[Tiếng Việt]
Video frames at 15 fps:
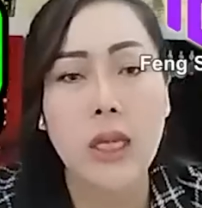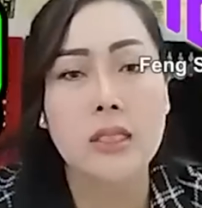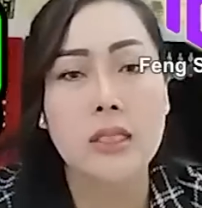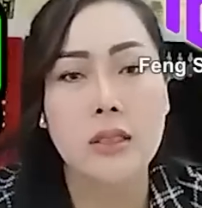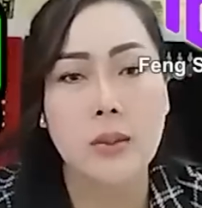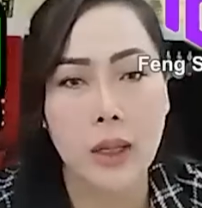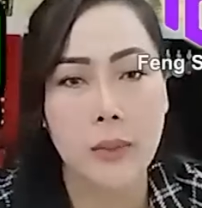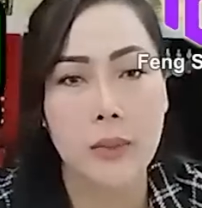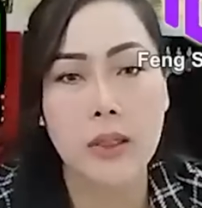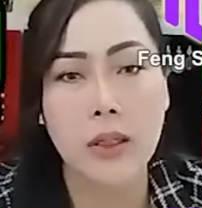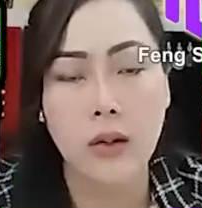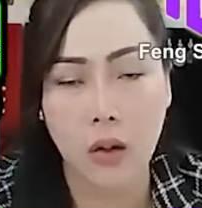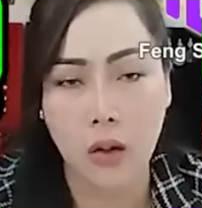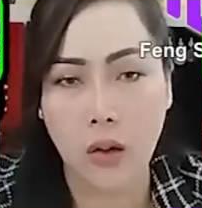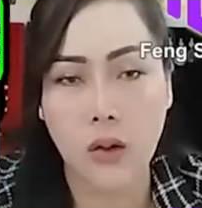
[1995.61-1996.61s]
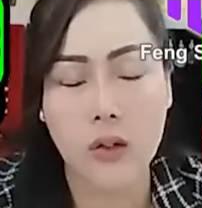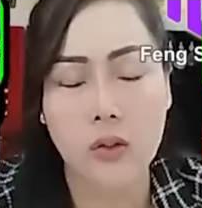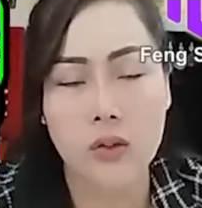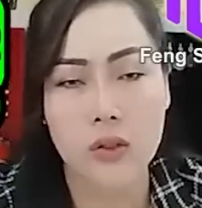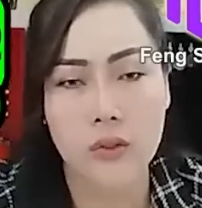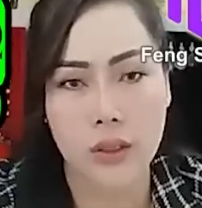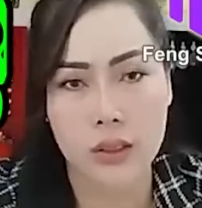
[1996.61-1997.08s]
sầm rạp ruột lỏ lỏ
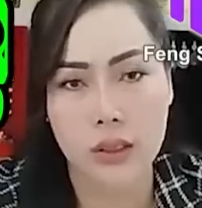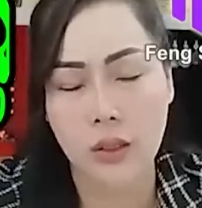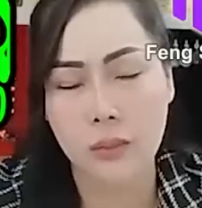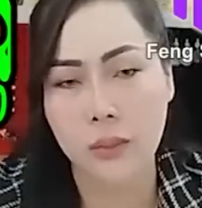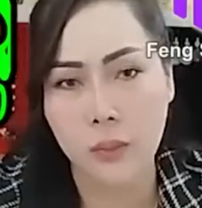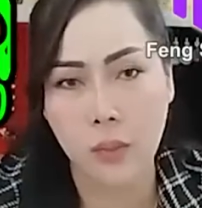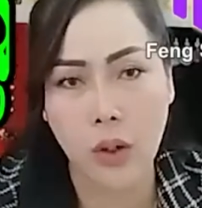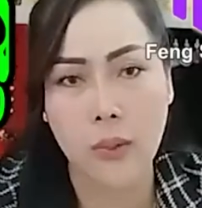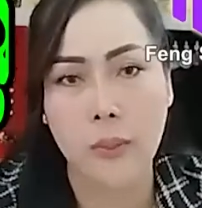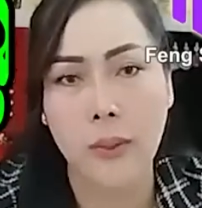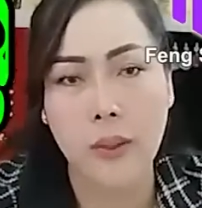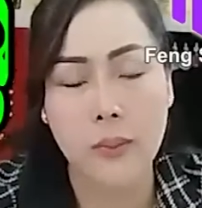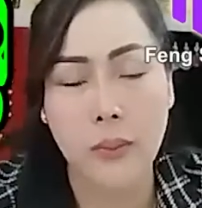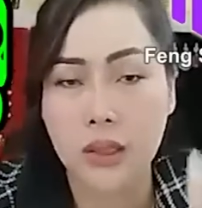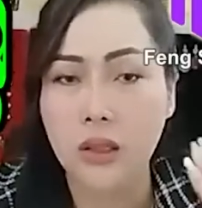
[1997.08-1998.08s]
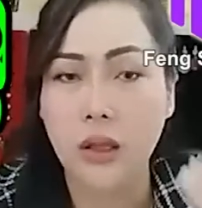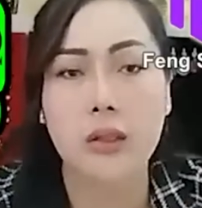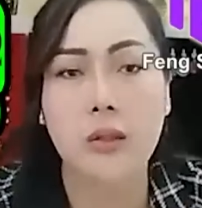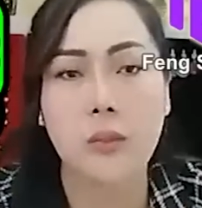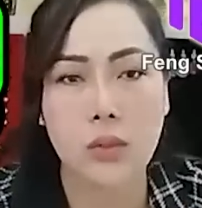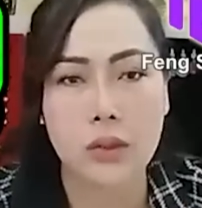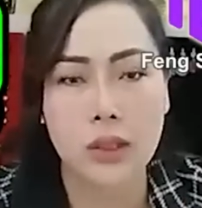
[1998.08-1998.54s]
không chỉ vật dân pipon là phải bay to
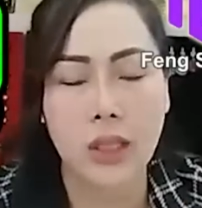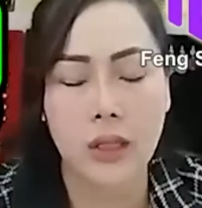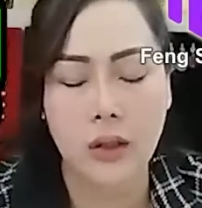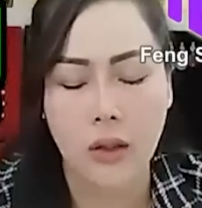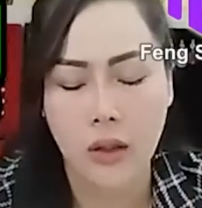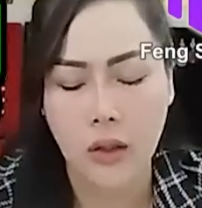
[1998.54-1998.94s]
từ mục tiệt